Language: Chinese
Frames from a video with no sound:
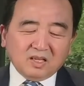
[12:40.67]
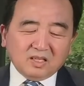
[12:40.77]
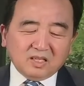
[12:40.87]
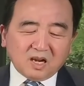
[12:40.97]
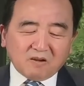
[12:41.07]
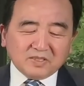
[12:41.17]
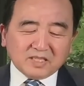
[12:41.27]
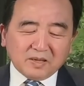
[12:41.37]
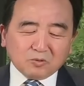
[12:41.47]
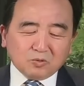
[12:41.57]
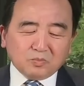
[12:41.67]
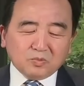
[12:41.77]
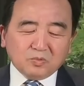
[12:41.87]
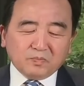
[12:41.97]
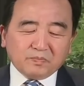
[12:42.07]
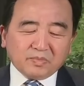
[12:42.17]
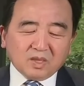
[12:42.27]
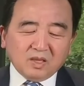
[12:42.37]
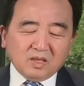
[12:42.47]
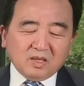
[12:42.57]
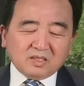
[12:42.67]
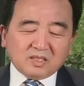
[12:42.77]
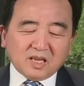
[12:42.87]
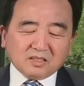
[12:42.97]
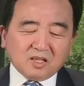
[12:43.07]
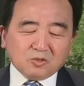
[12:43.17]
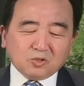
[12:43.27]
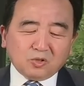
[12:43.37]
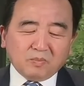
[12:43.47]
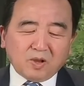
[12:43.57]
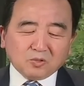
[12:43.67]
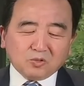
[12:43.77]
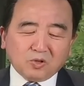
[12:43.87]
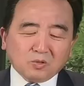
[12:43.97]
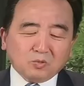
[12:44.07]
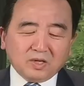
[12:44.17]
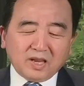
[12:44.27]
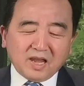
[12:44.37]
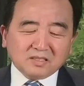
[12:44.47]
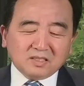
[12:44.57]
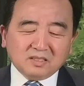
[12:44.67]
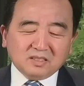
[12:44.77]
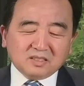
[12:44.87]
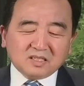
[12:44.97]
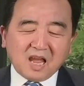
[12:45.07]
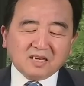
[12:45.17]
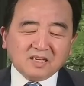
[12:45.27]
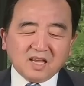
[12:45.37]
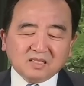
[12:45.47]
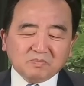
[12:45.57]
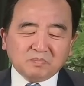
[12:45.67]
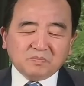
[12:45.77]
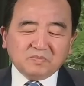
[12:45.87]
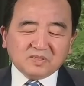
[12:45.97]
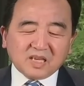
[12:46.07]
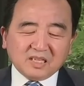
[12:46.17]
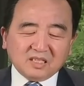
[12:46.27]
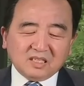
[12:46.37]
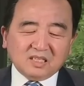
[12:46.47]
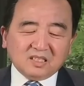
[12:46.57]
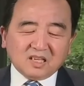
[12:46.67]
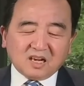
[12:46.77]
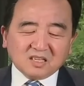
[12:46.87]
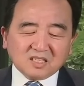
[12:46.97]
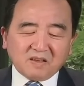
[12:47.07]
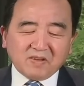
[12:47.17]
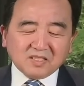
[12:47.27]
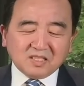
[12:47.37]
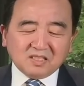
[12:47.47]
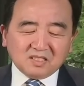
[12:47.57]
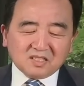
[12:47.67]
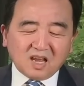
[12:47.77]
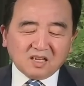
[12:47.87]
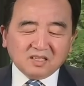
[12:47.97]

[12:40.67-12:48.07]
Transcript: 一号文件公布，强调确保全国粮食产量在一点三万斤以上，